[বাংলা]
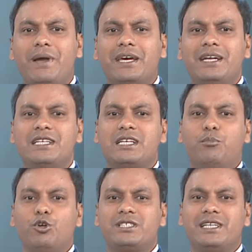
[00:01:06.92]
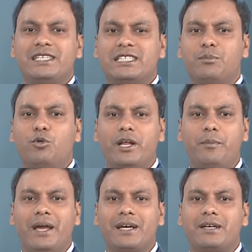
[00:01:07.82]
ব্যাংকের হিসাব বলছে ডিসেম্বরে
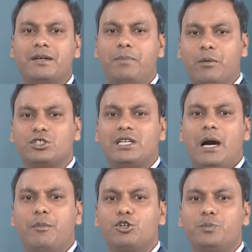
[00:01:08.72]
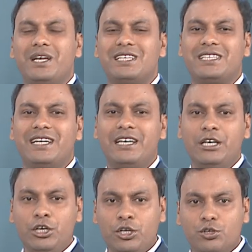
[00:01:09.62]
ব্যাংক ব্যবস্থায় আমানত বেড়েছে
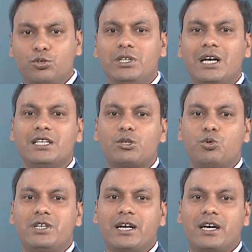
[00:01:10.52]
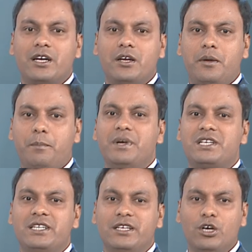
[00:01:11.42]
দুই হাজার কোটি টাকার
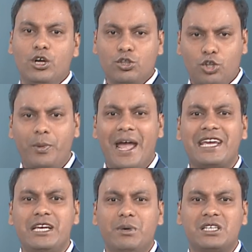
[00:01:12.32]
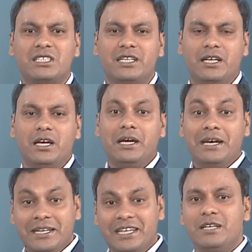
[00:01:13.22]
বেশি তবে একই মাসে
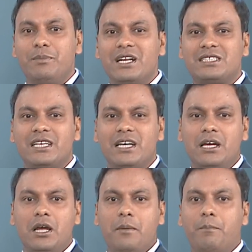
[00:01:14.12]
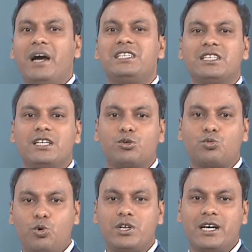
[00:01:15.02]
ঋণ বেড়েছে বাইশ হাজার
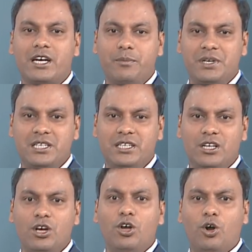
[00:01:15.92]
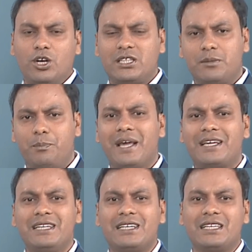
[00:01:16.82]
কোটি টাকার বেশি অর্থাৎ
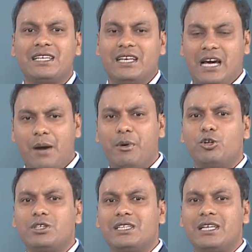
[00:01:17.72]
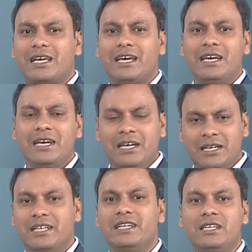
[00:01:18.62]
ব্যাংকিং খাতে আমানতের থেকে
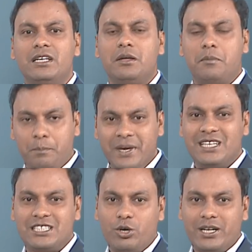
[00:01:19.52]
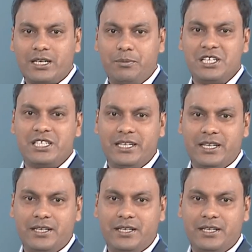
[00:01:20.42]
ঋণ বেড়েছে অনেকটা বেশি